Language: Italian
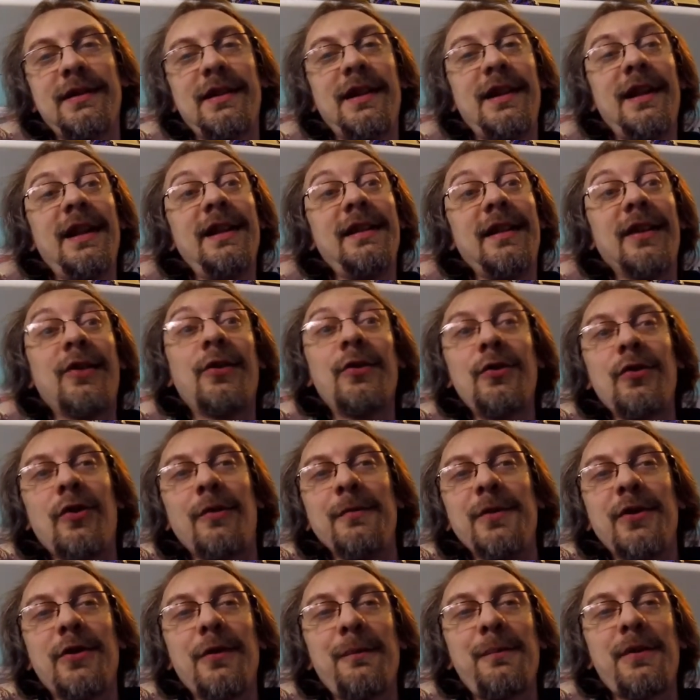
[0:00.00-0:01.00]
ed
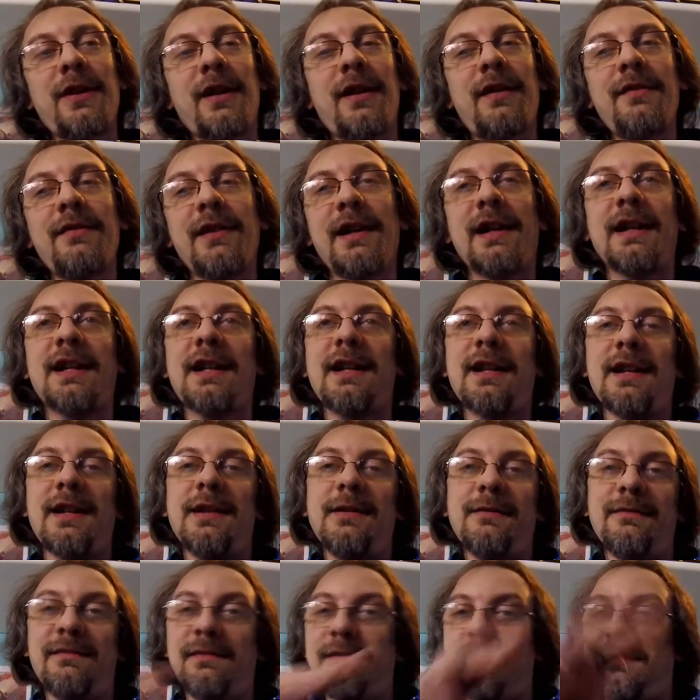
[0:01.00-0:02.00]
economico per arrivare
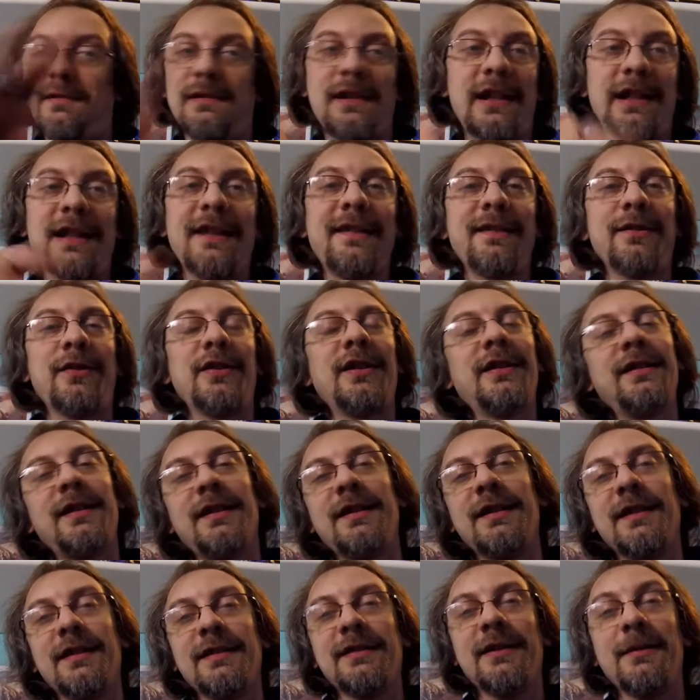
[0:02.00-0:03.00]
in, nella zona del,
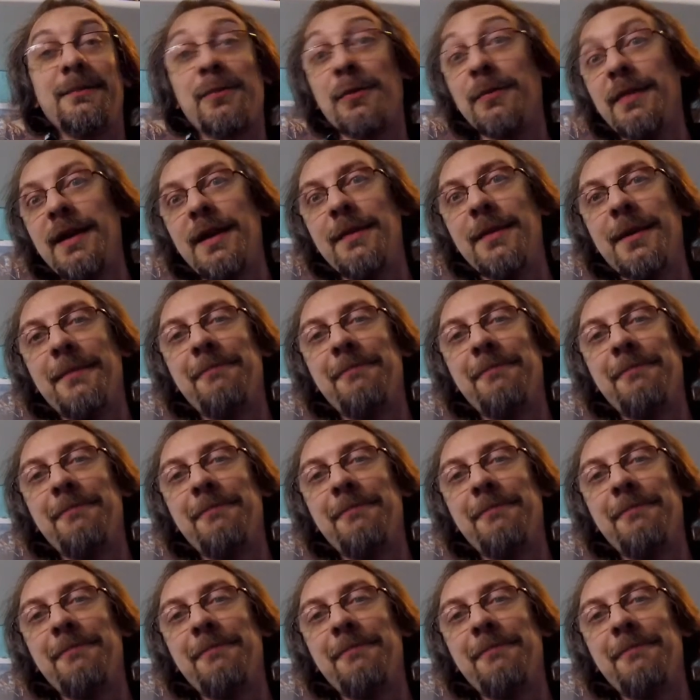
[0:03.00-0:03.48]
del problema.